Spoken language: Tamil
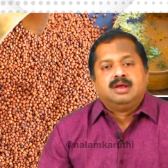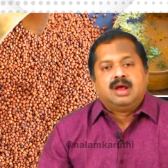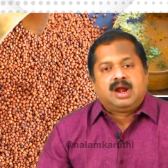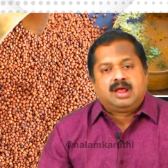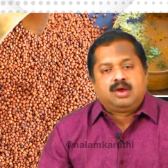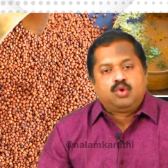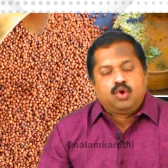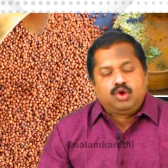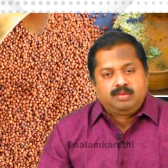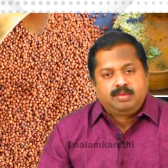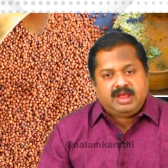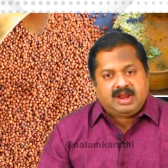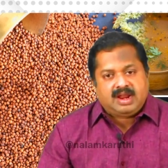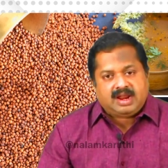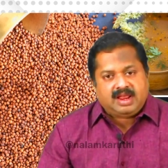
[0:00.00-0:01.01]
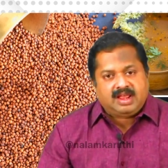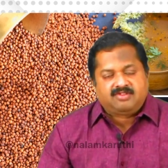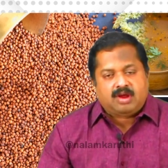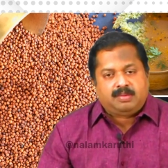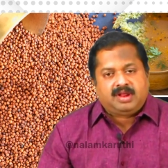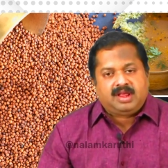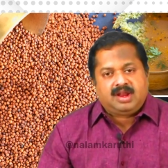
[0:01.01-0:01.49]
ஆனால் கோதுமையை நிறைய
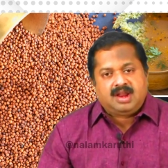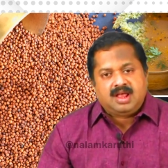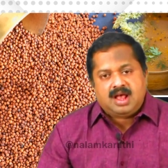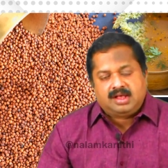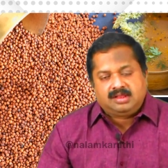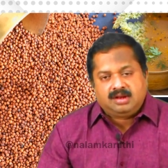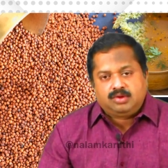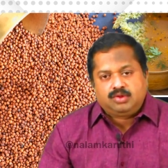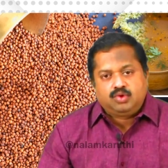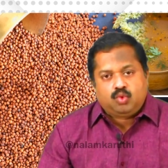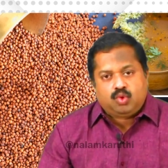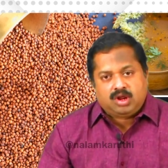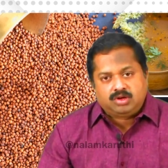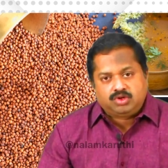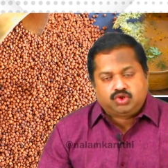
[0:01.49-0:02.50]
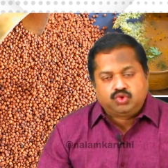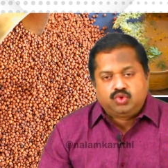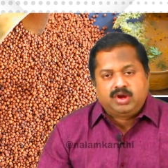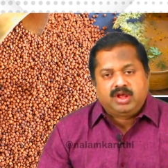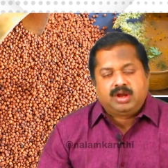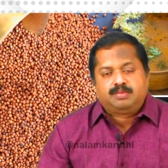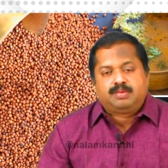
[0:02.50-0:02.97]
சாப்பிட்டிங்கன்னா அதில் வந்து உடல்
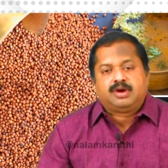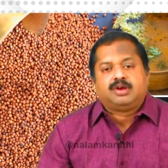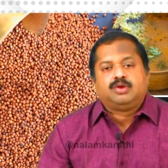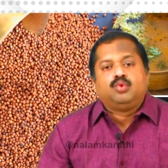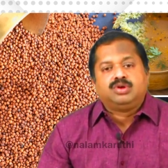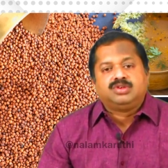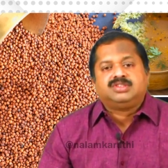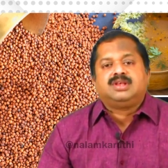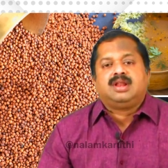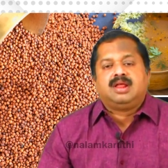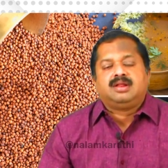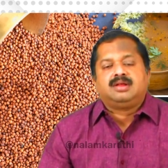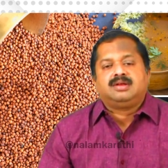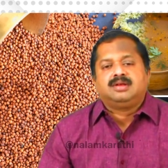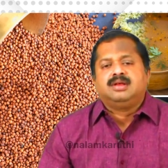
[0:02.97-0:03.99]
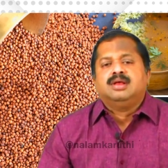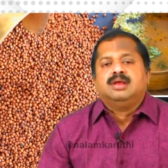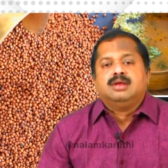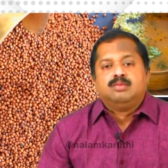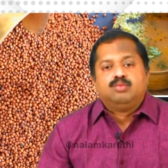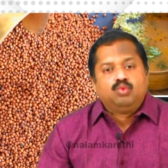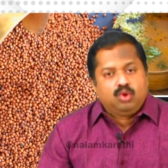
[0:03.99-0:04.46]
சூடு ஏற்பட்டு ஒரு சிலருக்கு
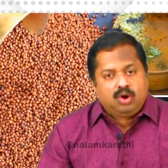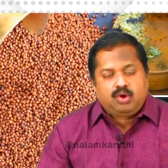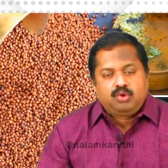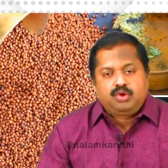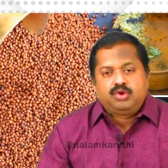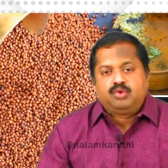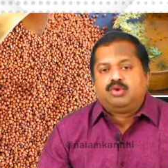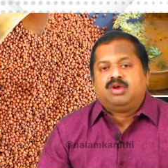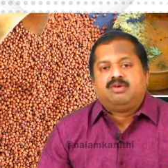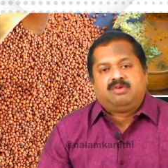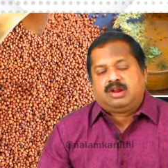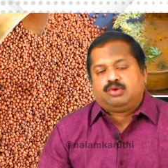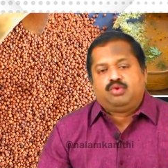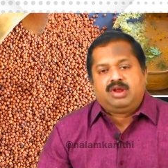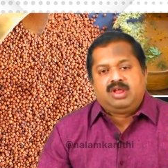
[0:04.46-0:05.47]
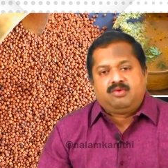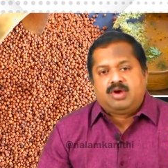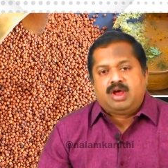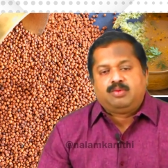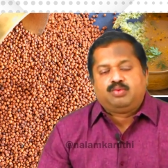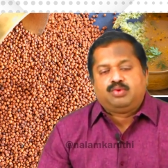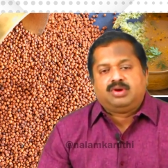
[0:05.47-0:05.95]
மூல நோய் கூட வரக்கூடிய
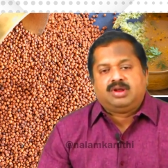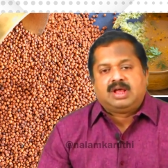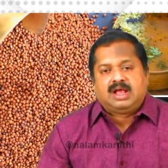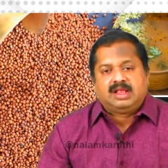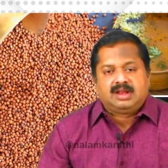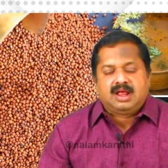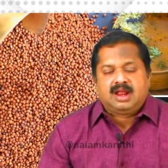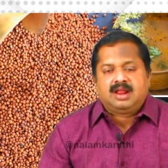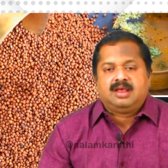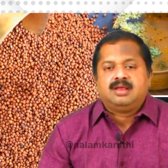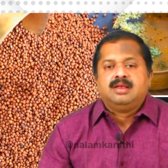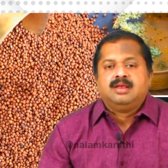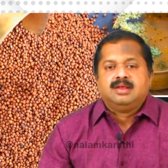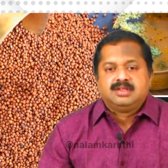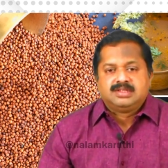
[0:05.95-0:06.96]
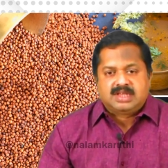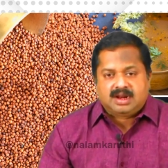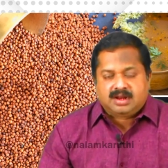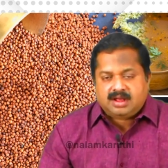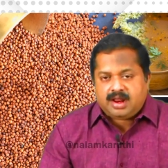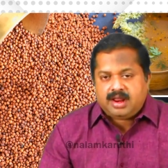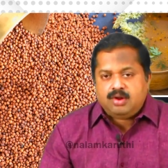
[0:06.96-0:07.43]
வாய்ப்பு உண்டு அதனால்
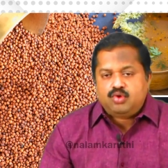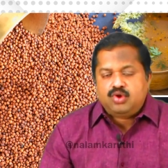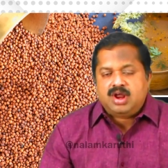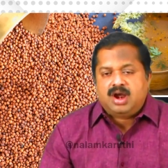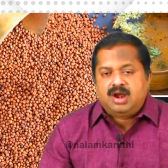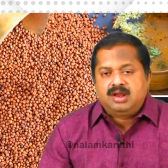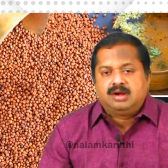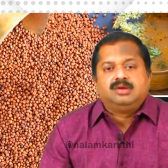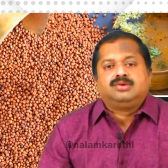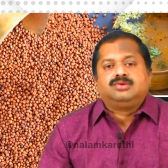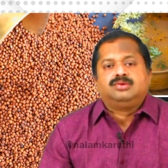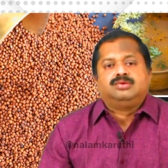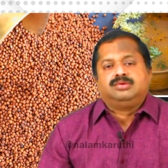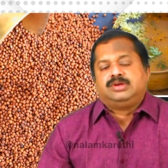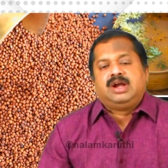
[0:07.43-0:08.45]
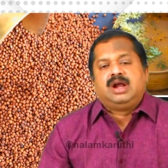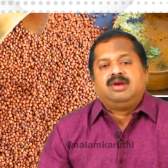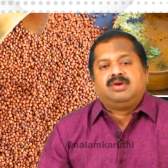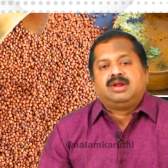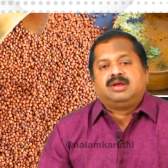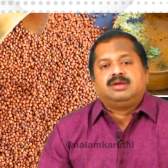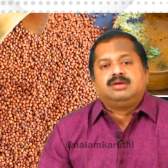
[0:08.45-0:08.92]
சர்க்கரை நோயாளிகளுக்கும்
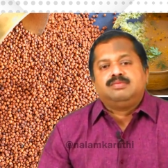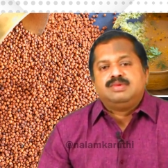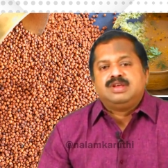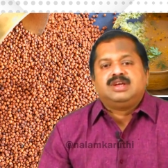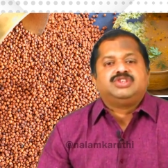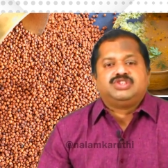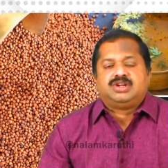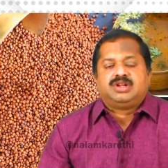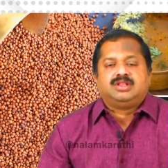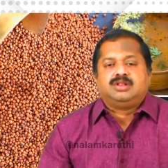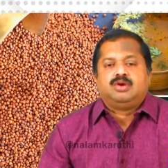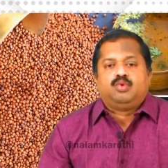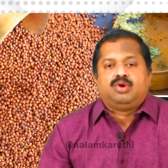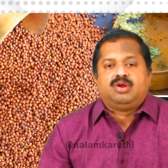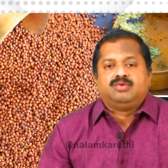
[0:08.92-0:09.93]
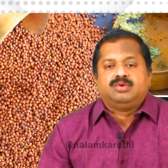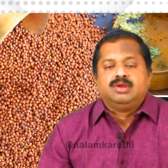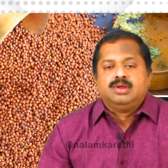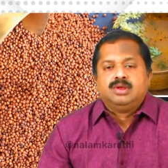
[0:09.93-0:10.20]
கேழ்வரகு மிகச்சிறந்த உணவு